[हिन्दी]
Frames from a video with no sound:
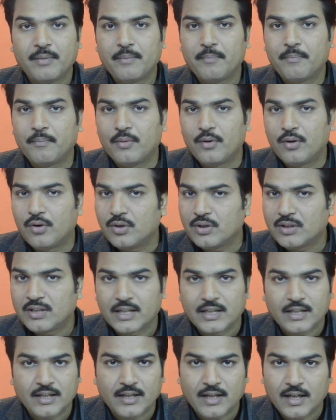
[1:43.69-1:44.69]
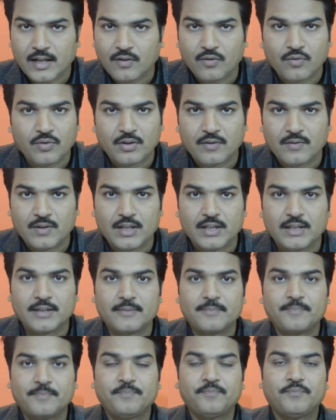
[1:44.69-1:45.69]
में बहुत कठिनाई होती
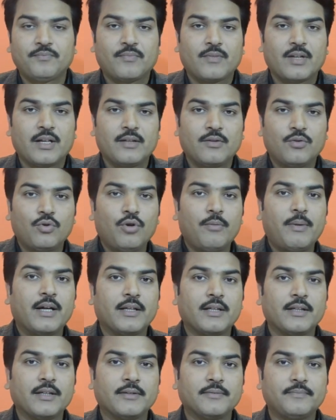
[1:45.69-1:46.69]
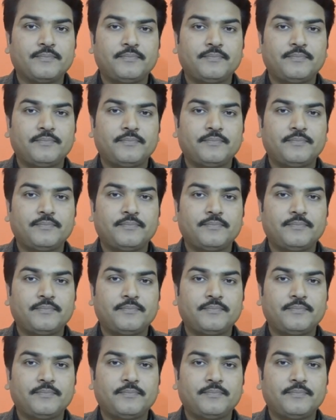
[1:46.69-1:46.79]
है दो बात है